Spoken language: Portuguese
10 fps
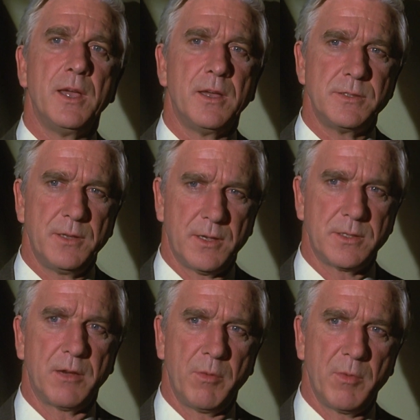Sei,
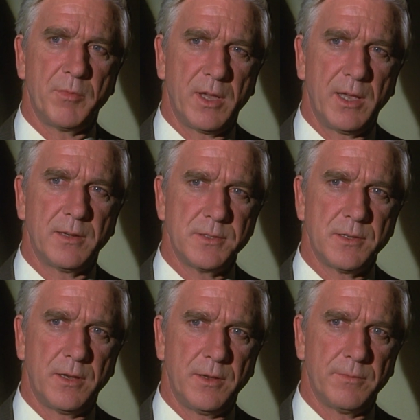sei, já me lembro,
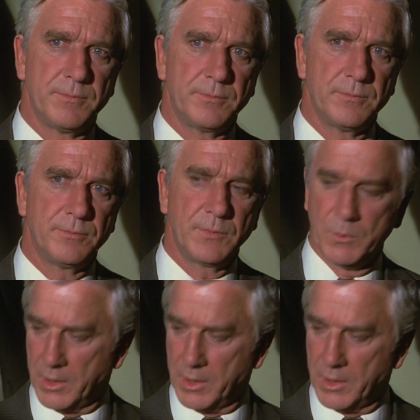comi lasanha.